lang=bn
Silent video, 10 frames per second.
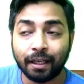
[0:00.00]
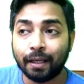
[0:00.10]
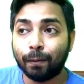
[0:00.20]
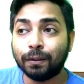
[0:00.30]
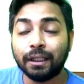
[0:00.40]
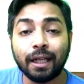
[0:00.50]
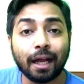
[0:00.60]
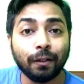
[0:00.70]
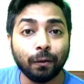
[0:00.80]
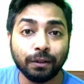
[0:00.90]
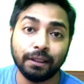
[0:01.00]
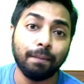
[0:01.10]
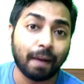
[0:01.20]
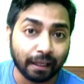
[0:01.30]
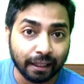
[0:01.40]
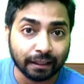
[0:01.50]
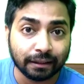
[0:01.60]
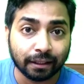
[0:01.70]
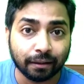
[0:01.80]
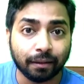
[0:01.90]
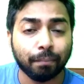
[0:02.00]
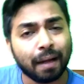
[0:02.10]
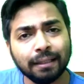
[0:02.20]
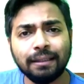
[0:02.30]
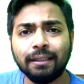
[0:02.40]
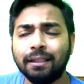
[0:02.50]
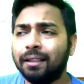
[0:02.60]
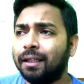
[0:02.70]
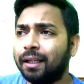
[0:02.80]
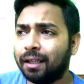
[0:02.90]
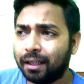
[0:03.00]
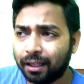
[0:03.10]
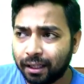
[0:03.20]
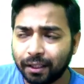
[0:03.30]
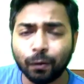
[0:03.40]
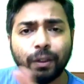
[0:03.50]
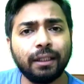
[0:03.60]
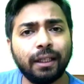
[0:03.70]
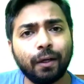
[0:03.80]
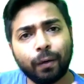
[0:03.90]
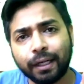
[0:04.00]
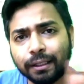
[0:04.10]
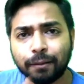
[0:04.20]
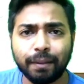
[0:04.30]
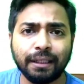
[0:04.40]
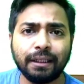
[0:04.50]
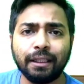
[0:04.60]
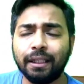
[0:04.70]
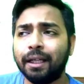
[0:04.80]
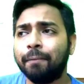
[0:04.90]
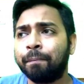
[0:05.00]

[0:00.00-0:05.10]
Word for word: এবং সেই গানগুলো যিনি বানিয়েছেন মানছি তিনি এদিক ওদিক থেকে অনেক ইন্সপিরেশন নিয়ে